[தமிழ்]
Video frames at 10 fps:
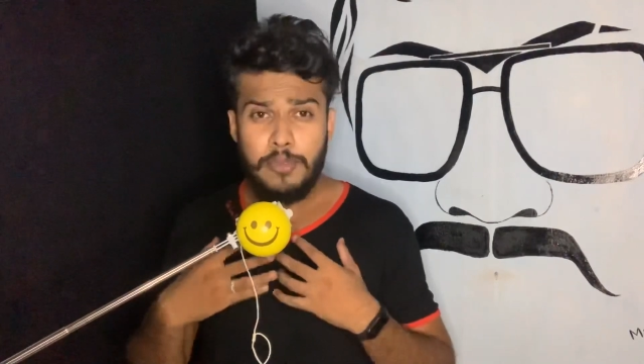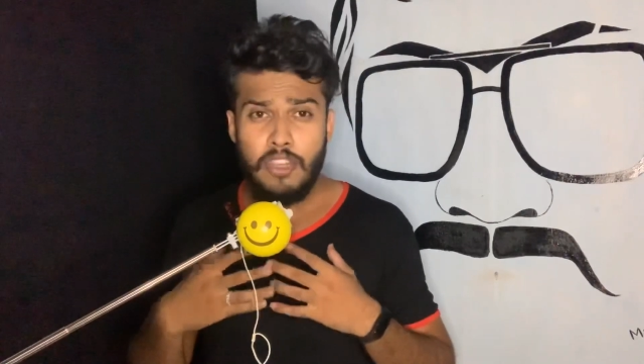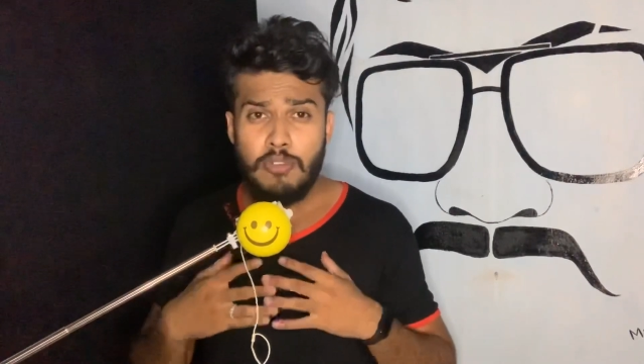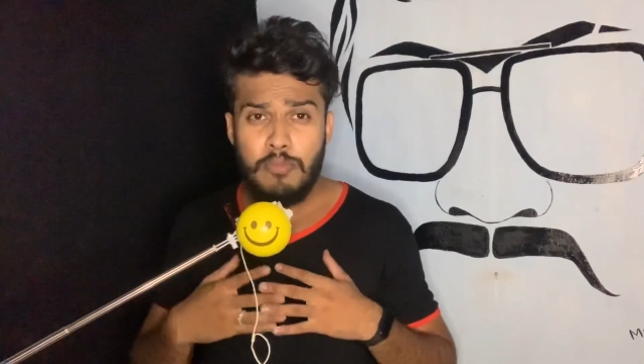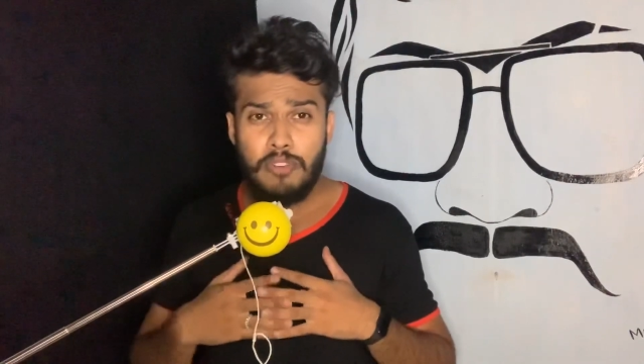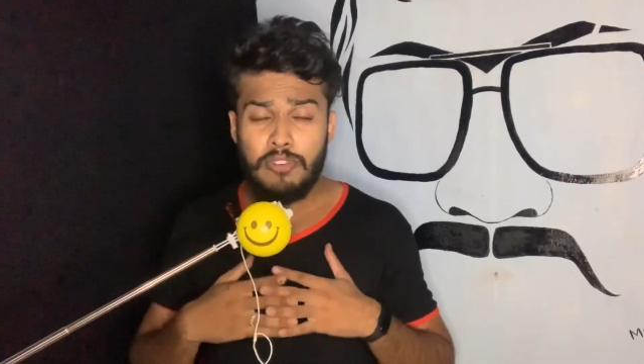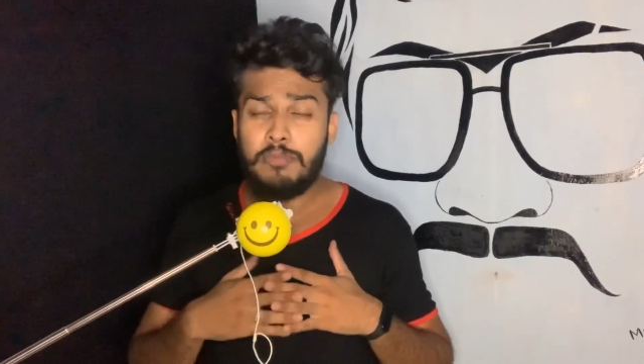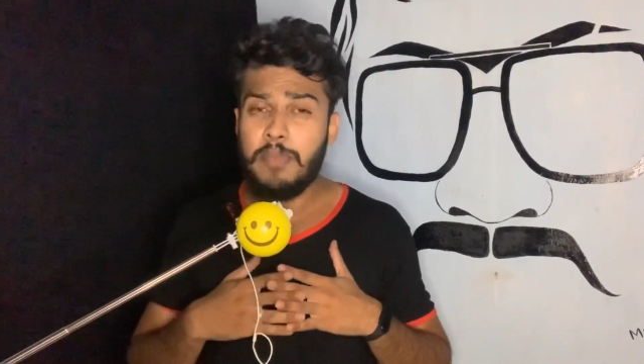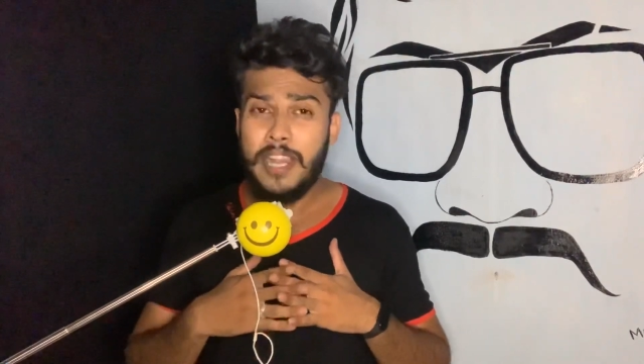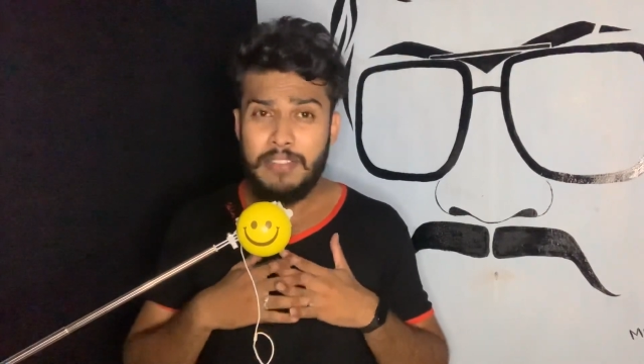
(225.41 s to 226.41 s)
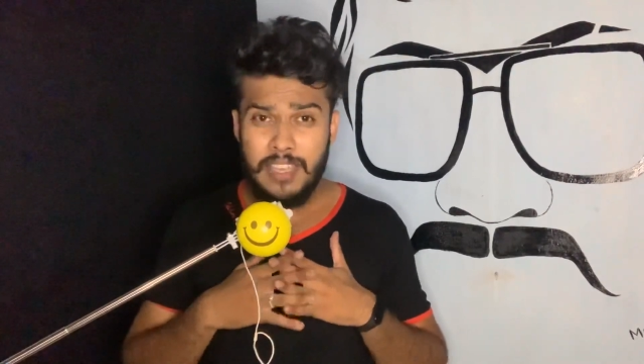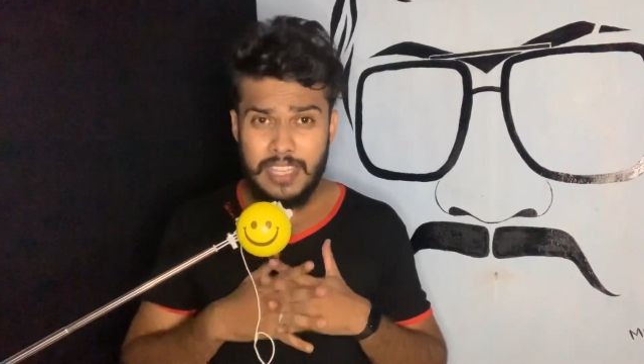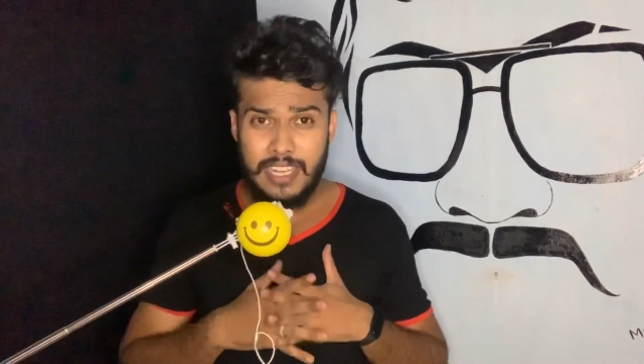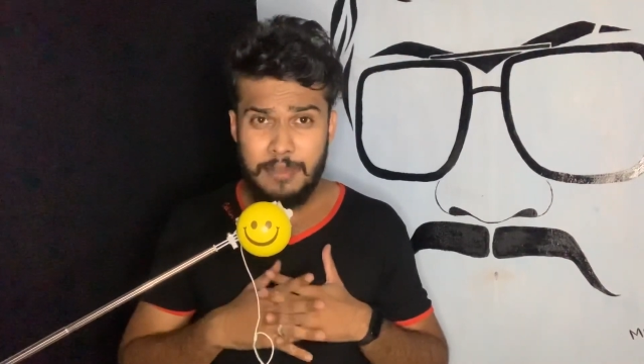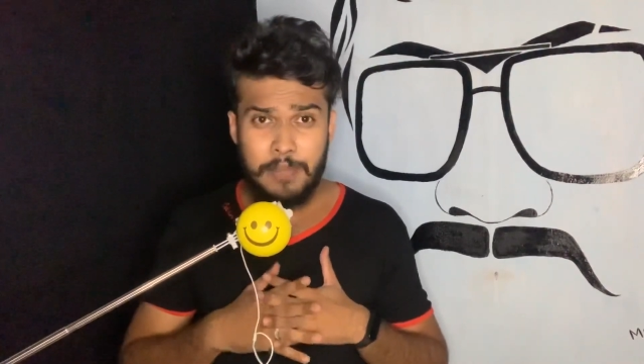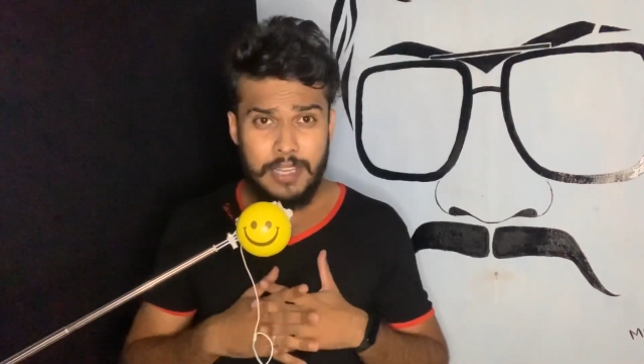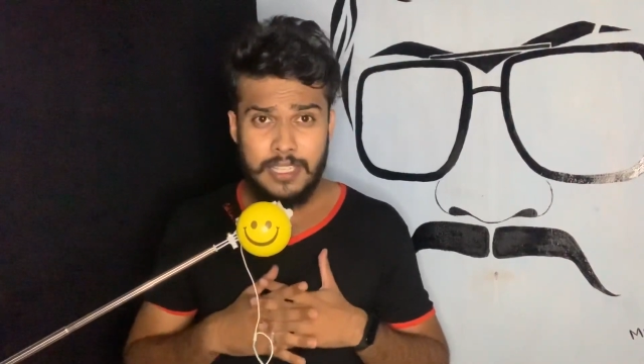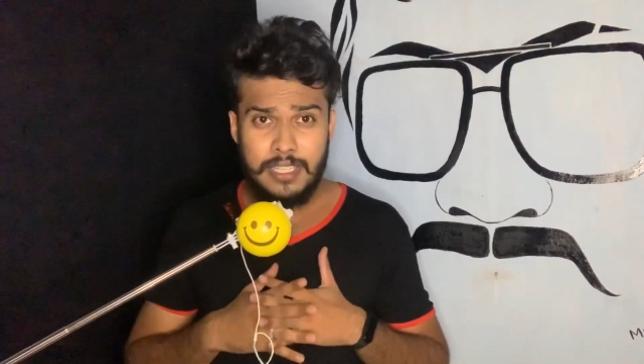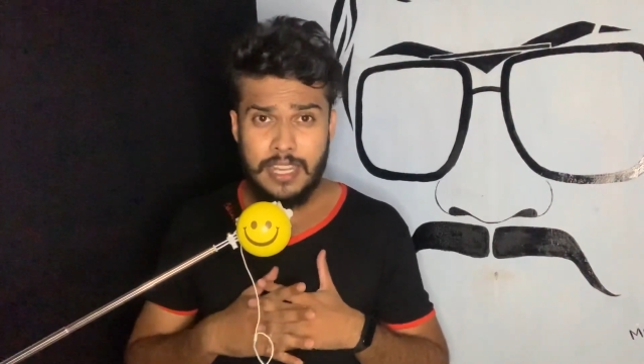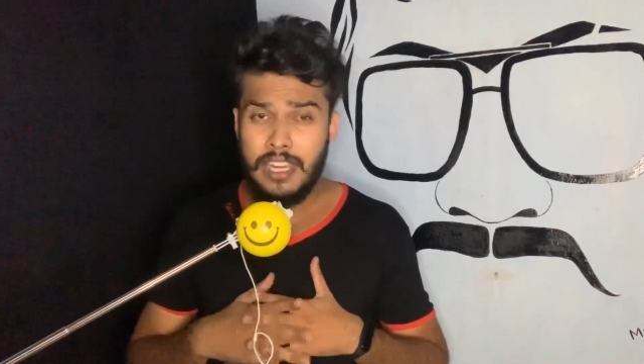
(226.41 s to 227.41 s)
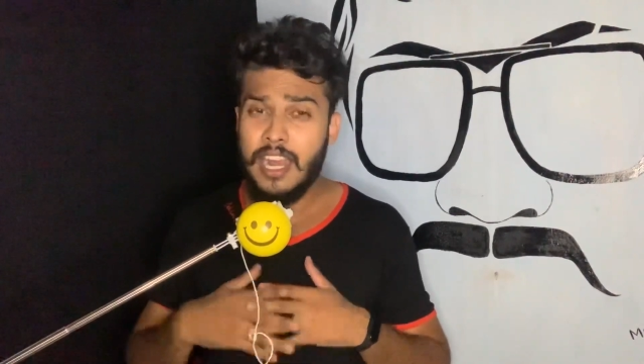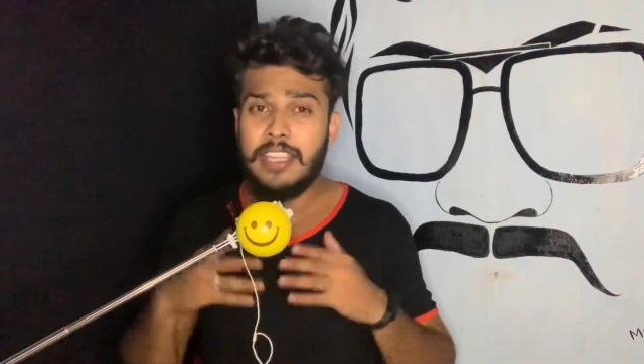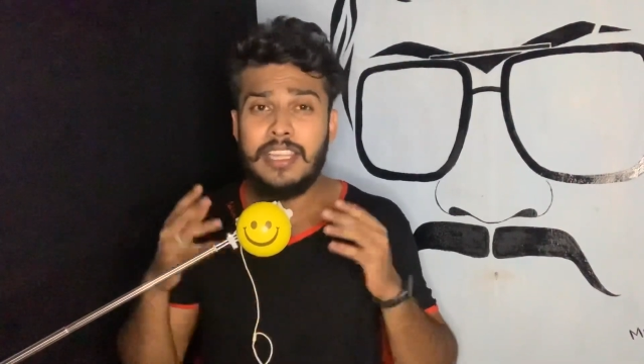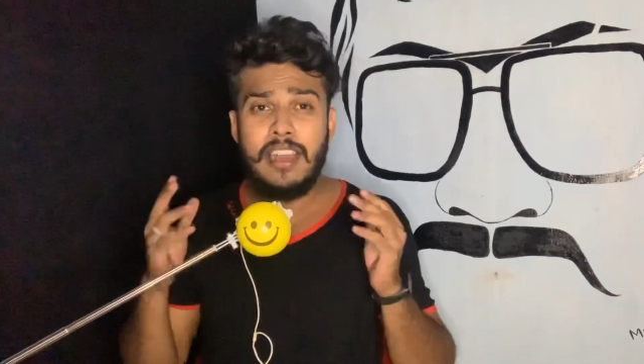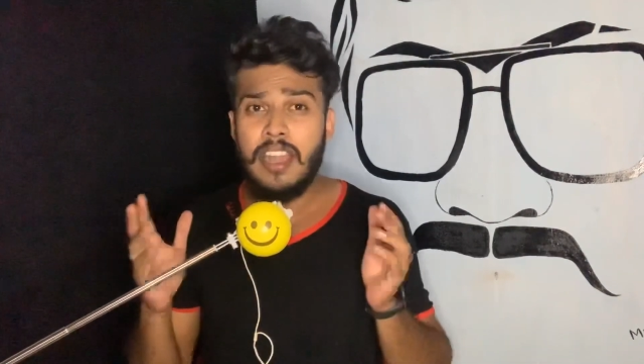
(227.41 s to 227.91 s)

மிகவும் ஒரு மனவேதனை படுகின்றார் நான் இந்த